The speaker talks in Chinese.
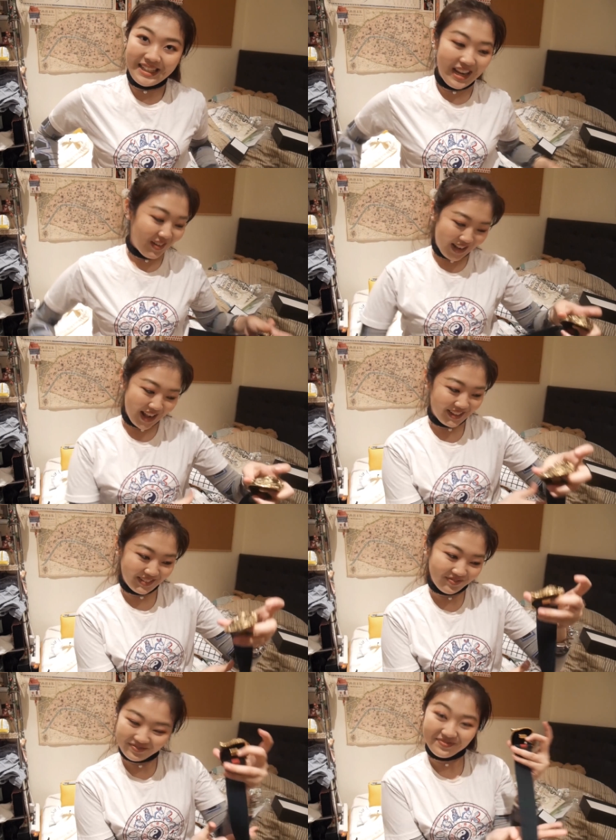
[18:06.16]
挺好看
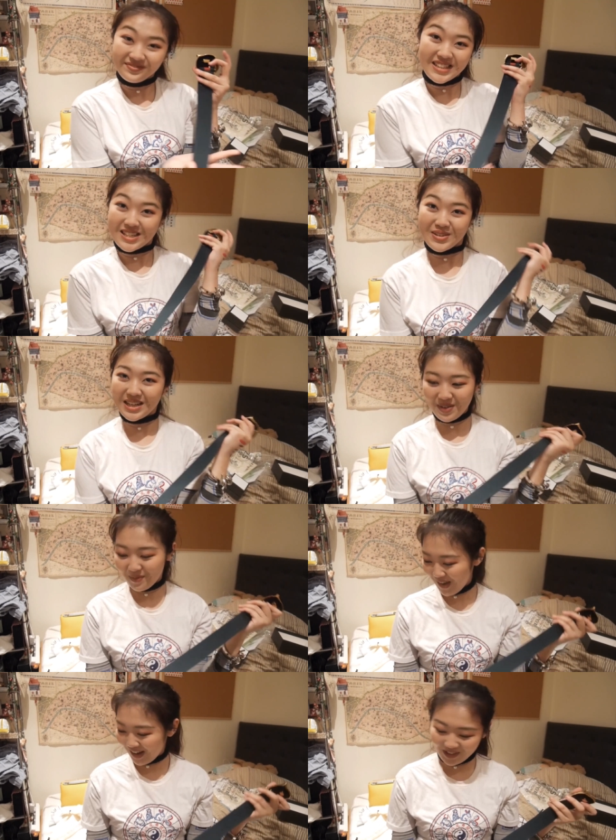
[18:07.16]
的，嗯，是不是特
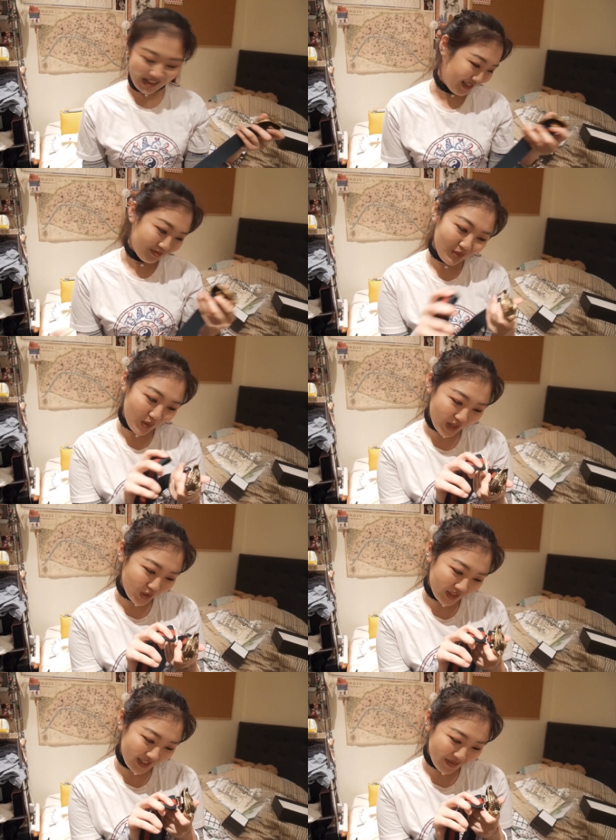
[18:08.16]
别棒？嗯，我也
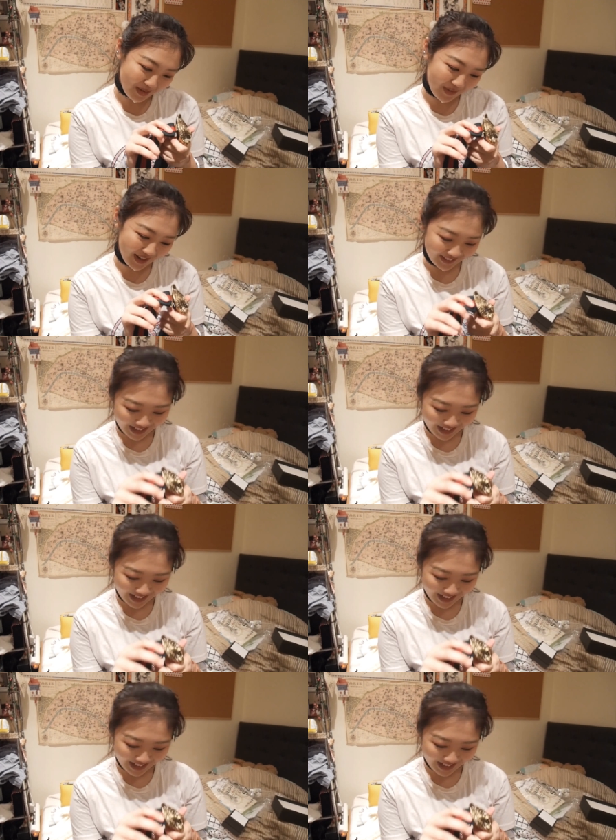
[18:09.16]
觉得特别棒，